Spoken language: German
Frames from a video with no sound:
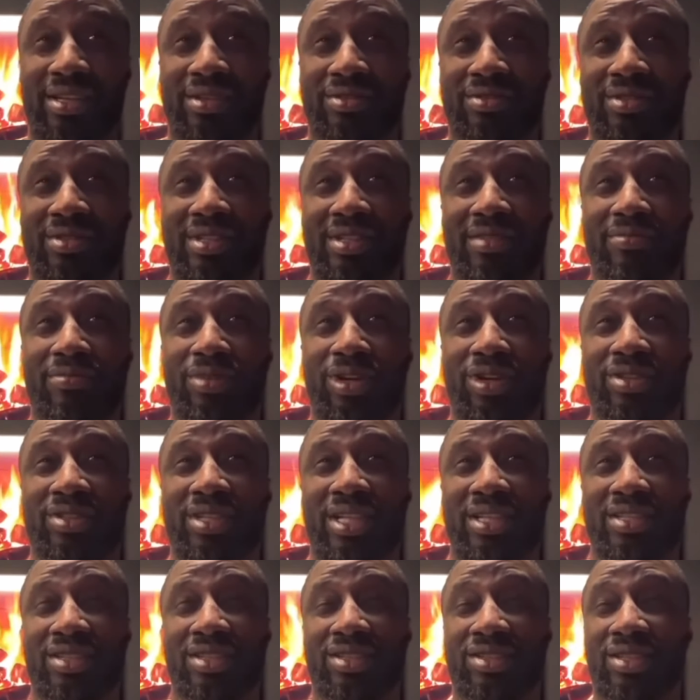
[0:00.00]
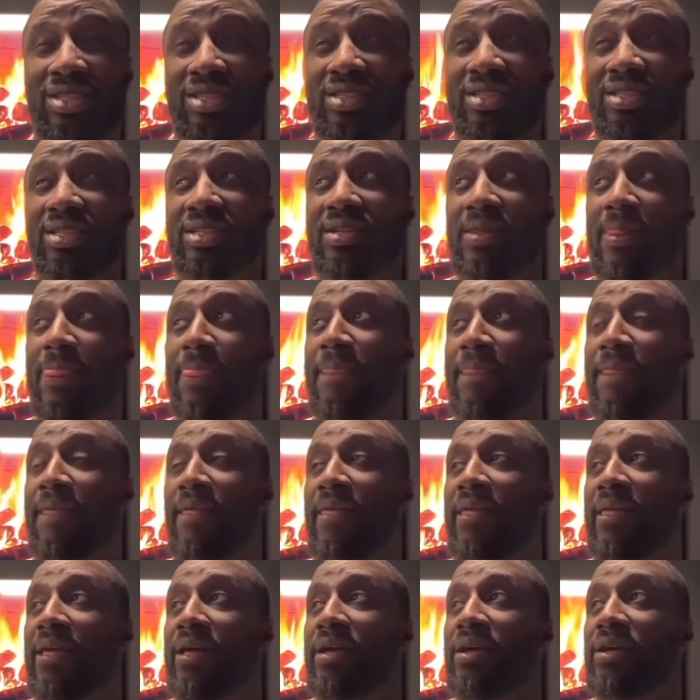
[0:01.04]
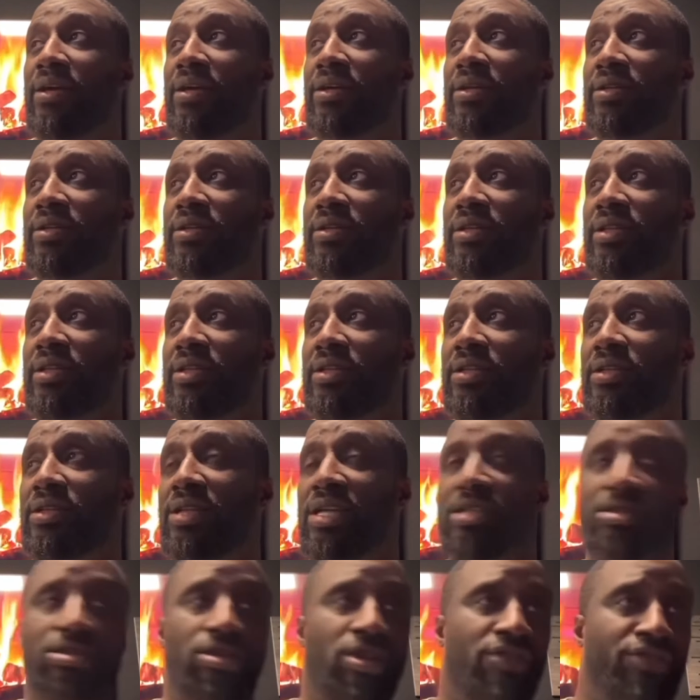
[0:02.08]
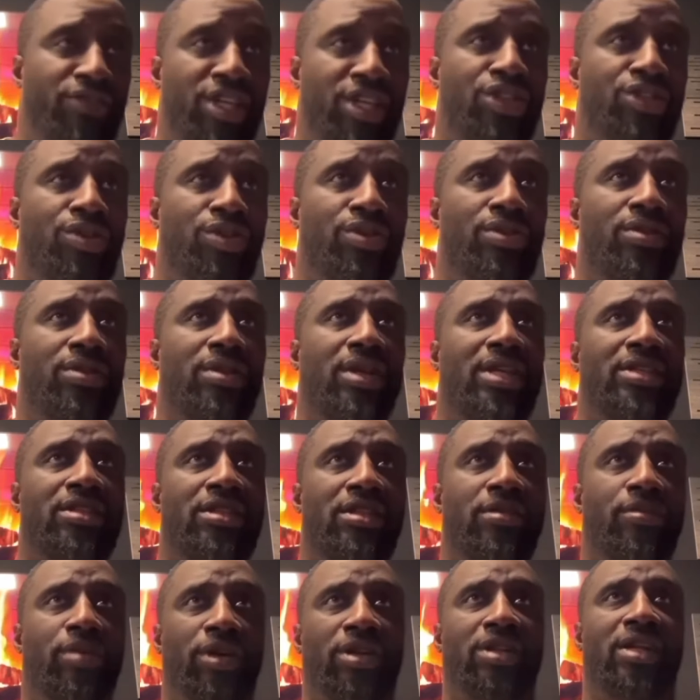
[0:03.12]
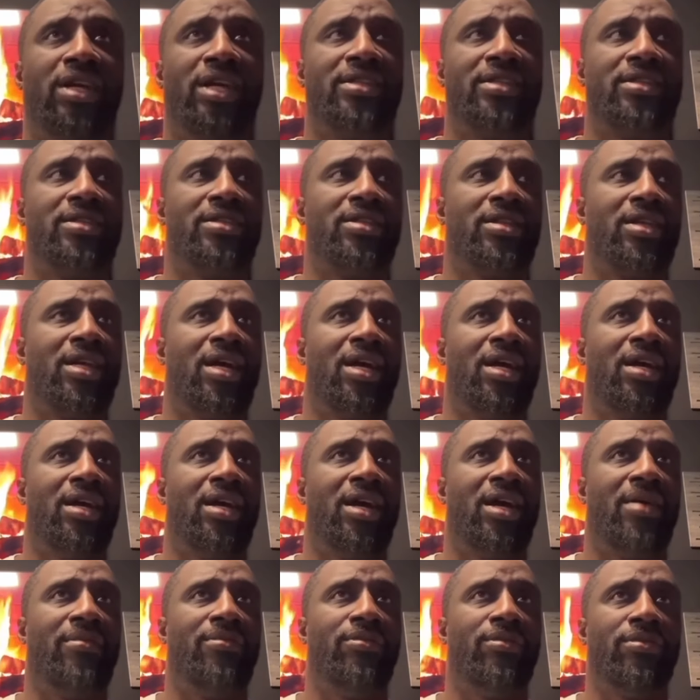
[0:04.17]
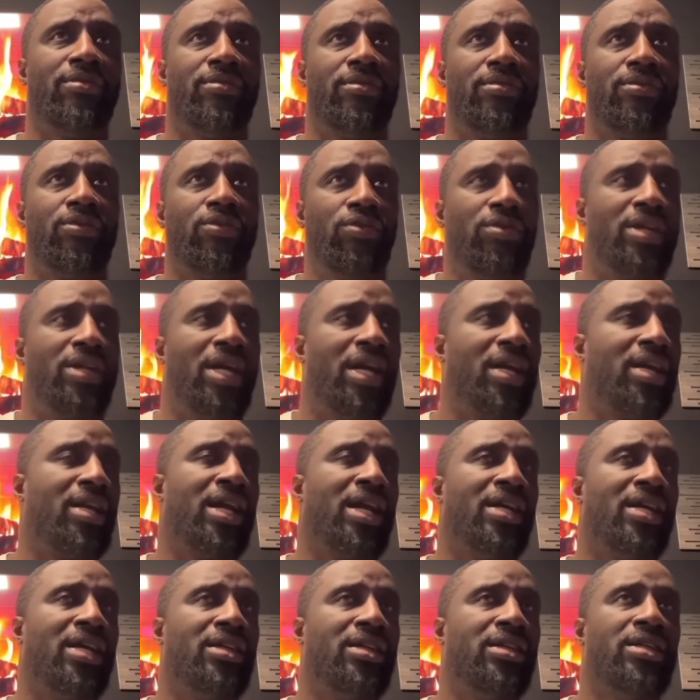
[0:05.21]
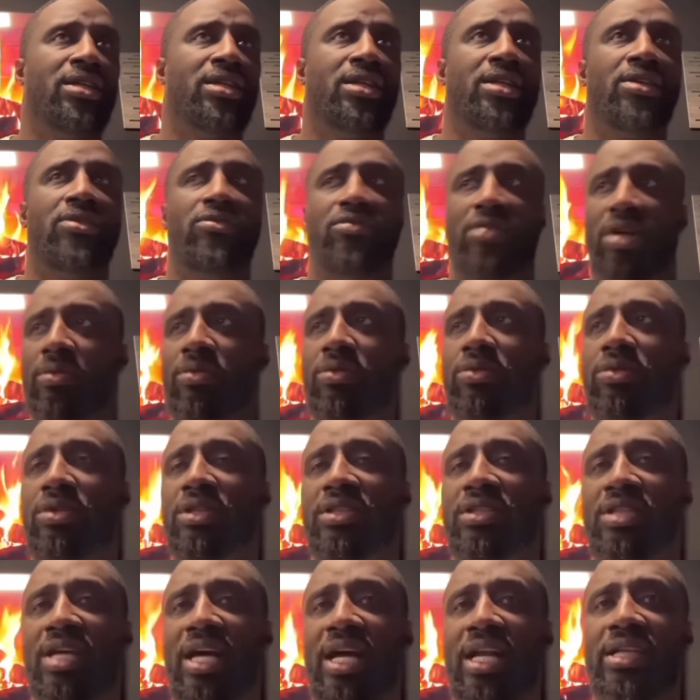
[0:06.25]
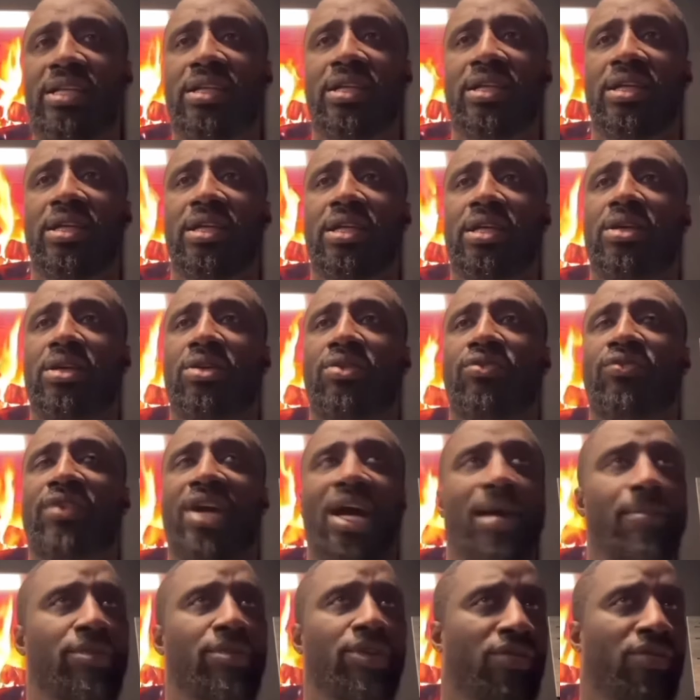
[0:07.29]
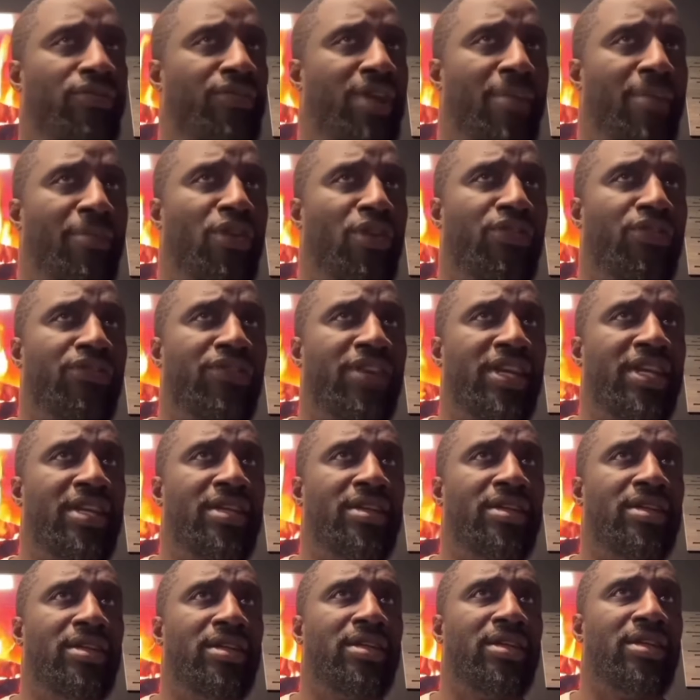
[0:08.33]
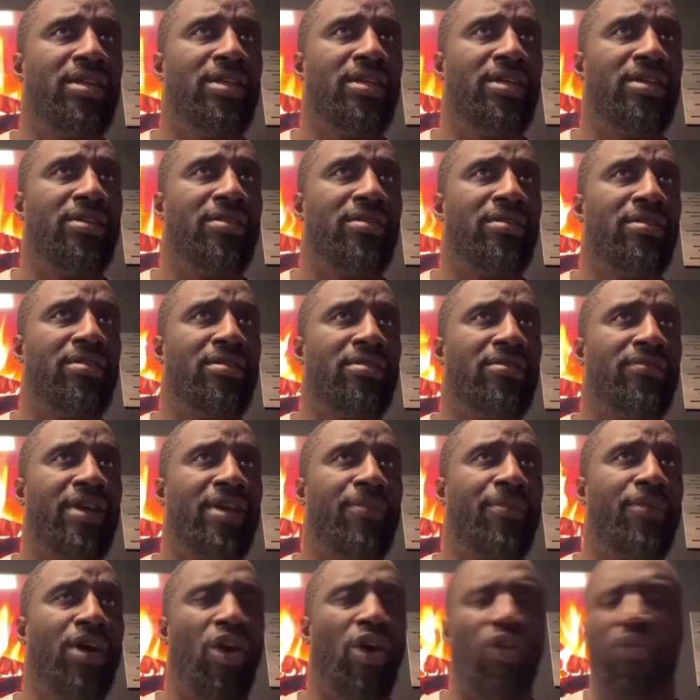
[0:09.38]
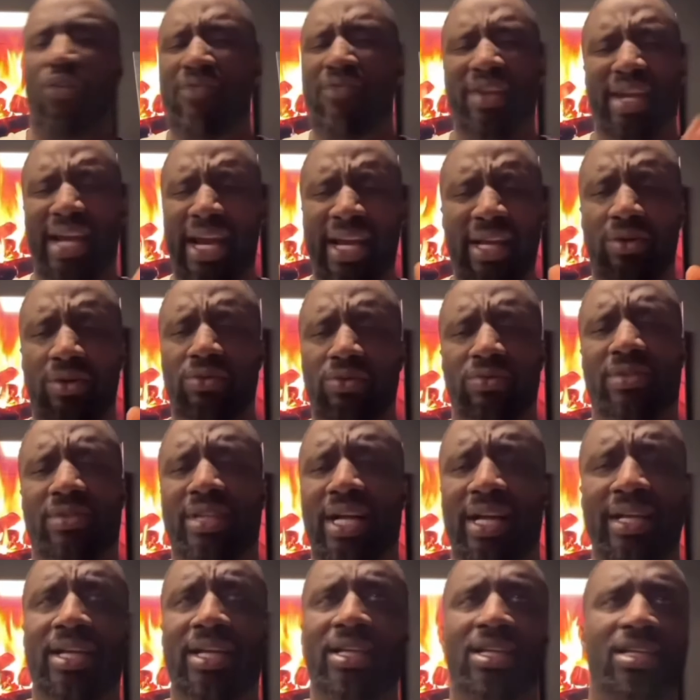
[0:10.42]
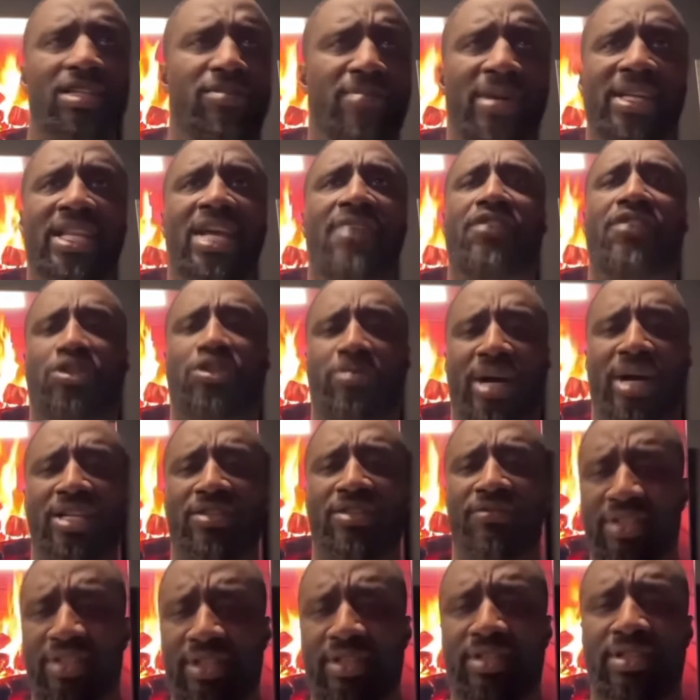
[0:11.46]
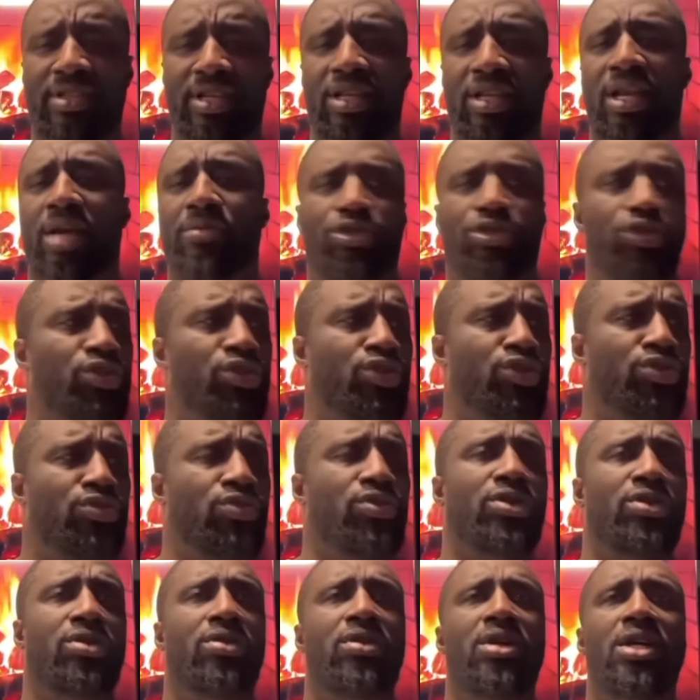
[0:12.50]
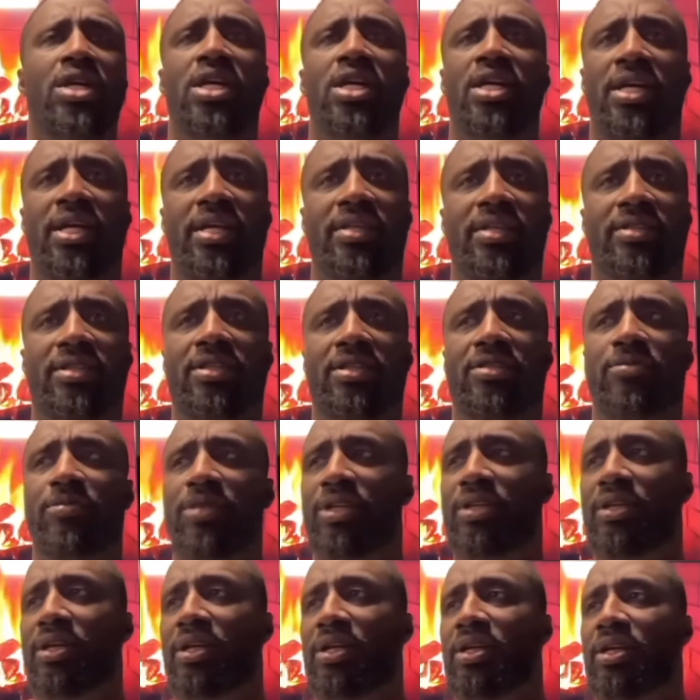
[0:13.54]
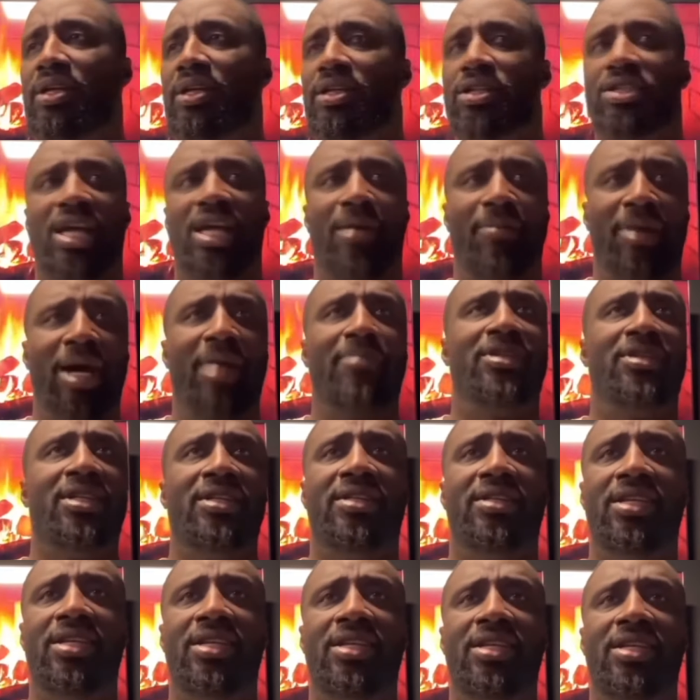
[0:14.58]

hier und die Blockstars-Geschichte, äh, das läuft sehr schön. Also die Podcasts, da haben guten Anklang, wir haben gute Zahlen und wir haben noch, wir haben noch viele, äh, wir haben, auch wenn wir keine guten Zahlen hätten, das macht einfach Spaß. Wir sitzen hier in einem schönen Studio. Ich sitze mit Shabab.